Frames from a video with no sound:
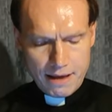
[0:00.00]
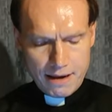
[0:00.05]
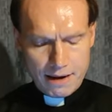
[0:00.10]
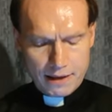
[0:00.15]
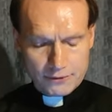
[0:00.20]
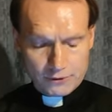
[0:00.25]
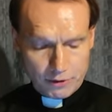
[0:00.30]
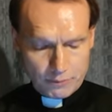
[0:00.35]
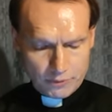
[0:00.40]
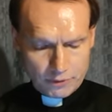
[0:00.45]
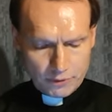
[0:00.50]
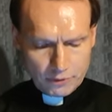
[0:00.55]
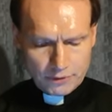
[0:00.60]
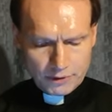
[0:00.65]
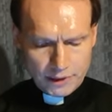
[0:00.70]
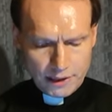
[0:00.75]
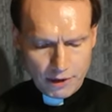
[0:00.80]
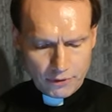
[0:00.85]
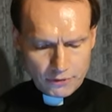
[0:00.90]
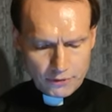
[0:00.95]
Also im Grunde
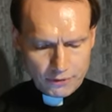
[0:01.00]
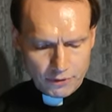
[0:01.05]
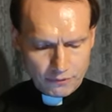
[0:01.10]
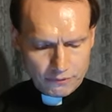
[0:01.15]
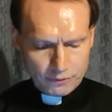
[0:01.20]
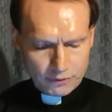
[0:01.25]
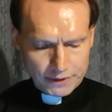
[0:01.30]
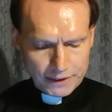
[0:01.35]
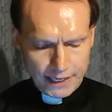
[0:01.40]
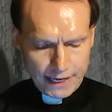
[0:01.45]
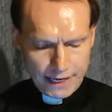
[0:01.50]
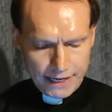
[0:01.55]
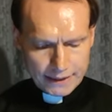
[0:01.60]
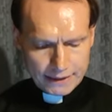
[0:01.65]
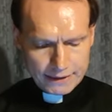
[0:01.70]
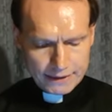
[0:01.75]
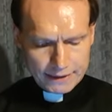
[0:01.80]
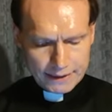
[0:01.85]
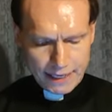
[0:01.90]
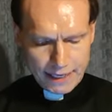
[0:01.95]
lautet doch wohl die
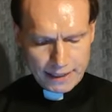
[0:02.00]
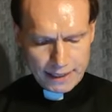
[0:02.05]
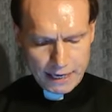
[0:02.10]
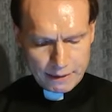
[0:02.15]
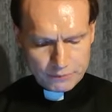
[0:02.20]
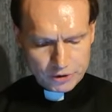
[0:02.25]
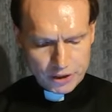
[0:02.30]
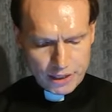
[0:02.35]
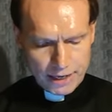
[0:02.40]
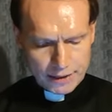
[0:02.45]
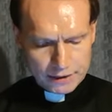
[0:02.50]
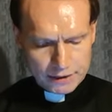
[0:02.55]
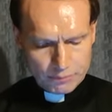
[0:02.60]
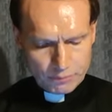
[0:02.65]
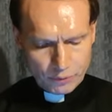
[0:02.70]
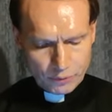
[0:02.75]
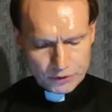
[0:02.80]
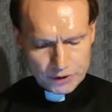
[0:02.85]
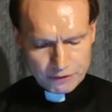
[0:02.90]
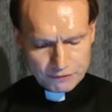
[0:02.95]
eigentlich alarmschlagende
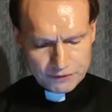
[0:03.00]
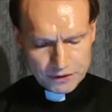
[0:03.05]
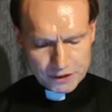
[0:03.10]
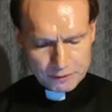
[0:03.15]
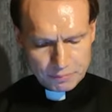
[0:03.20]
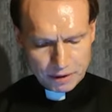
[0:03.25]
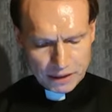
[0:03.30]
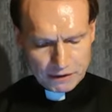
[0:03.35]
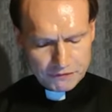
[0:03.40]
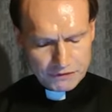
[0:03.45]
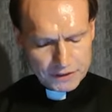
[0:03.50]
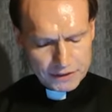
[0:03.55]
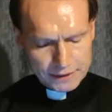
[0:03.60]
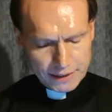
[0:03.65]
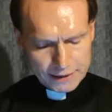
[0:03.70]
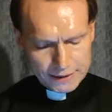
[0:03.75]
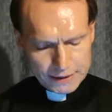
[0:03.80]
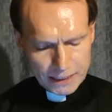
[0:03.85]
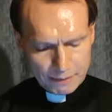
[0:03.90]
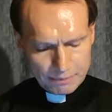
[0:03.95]
Botschaft des Briefes,
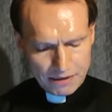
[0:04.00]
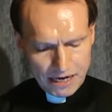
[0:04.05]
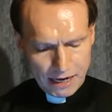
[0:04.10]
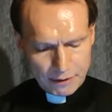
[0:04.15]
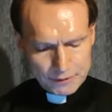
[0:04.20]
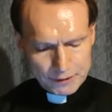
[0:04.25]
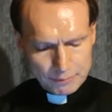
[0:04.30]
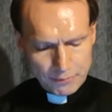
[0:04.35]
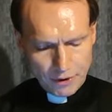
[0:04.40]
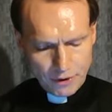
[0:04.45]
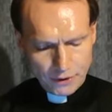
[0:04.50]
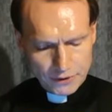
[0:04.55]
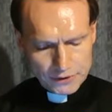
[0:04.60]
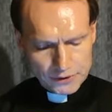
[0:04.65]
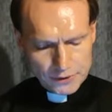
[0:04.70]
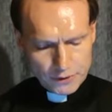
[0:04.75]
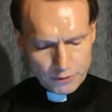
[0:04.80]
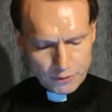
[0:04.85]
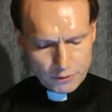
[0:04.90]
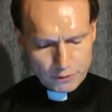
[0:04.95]
dass der Papst bei
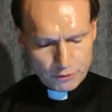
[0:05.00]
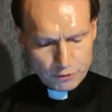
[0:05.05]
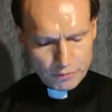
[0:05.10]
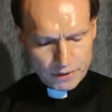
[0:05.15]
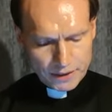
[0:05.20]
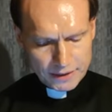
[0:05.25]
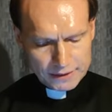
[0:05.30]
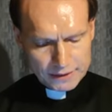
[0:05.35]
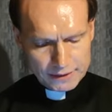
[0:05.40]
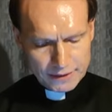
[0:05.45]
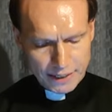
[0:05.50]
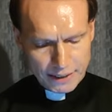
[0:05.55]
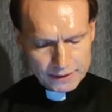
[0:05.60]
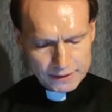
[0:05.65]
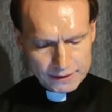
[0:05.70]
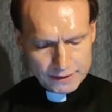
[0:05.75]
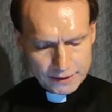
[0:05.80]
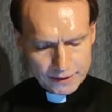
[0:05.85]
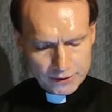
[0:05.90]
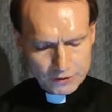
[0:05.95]
Äußerungen über das
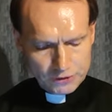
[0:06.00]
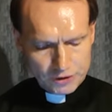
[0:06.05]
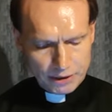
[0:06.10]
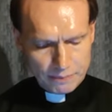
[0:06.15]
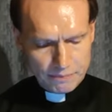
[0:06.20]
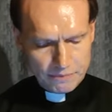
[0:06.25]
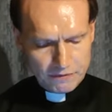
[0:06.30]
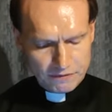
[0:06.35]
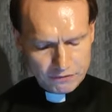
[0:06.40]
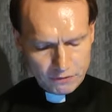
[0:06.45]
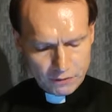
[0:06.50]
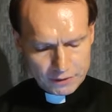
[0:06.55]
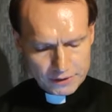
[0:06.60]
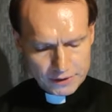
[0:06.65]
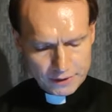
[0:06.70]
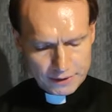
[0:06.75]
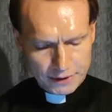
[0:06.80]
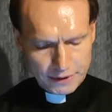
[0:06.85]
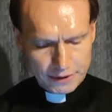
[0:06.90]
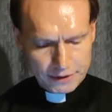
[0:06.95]
Nazi-Regime
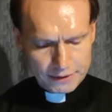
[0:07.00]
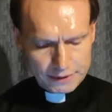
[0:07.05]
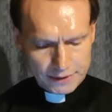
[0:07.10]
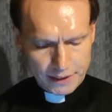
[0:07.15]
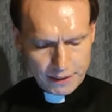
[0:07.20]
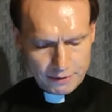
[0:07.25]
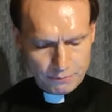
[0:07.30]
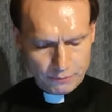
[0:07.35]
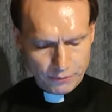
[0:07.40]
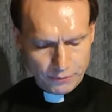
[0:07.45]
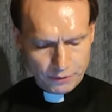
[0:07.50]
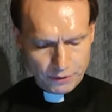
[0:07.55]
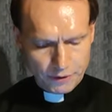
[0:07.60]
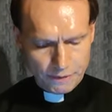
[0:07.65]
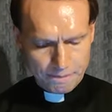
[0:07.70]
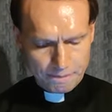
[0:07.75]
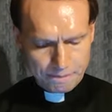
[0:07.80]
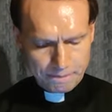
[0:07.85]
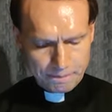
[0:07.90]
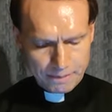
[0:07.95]
vorsichtig sein möge.
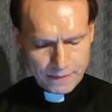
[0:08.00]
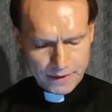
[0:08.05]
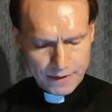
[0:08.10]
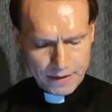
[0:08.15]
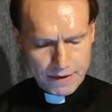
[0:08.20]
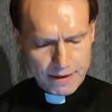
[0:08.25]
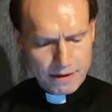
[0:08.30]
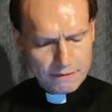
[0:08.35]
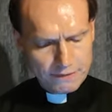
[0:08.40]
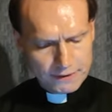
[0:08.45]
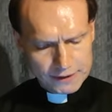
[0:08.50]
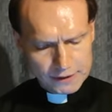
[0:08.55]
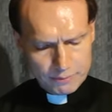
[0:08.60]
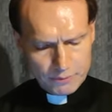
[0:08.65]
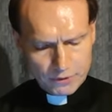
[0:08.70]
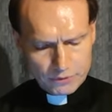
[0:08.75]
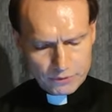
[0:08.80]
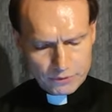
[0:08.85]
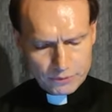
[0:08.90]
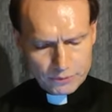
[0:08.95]
Was
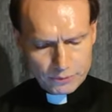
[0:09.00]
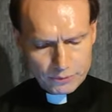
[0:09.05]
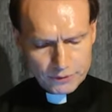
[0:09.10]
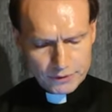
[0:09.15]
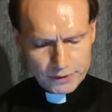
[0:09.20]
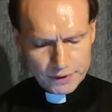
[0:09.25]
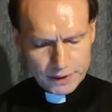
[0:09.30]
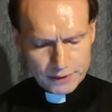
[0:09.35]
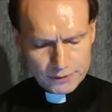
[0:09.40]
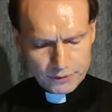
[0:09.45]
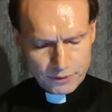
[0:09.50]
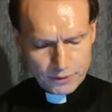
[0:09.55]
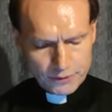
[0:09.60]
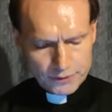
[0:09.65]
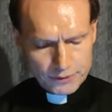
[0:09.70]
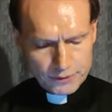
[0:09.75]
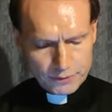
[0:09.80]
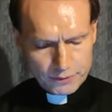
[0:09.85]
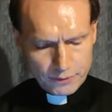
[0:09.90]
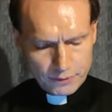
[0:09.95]
immer du tust, das
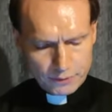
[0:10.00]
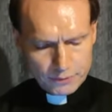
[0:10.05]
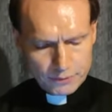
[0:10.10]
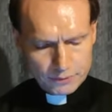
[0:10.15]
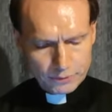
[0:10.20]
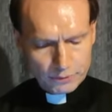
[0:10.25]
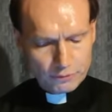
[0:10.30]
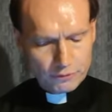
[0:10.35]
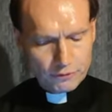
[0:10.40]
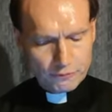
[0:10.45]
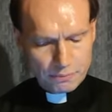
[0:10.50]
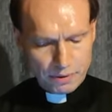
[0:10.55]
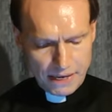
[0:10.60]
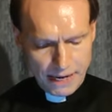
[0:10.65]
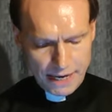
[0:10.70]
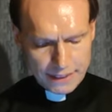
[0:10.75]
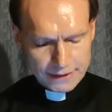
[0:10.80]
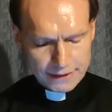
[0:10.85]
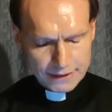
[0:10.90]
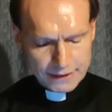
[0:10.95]
solltest du klug tun und
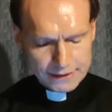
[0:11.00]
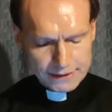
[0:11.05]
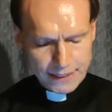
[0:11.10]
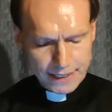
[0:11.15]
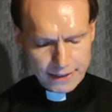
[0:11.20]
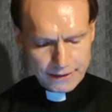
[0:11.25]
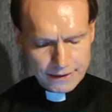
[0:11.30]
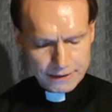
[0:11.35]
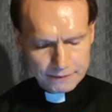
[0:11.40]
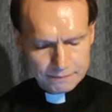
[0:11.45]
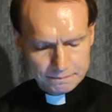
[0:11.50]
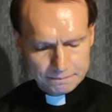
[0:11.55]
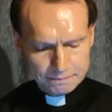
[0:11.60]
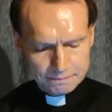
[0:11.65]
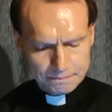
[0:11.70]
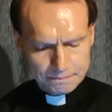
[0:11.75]
beachte das Ende.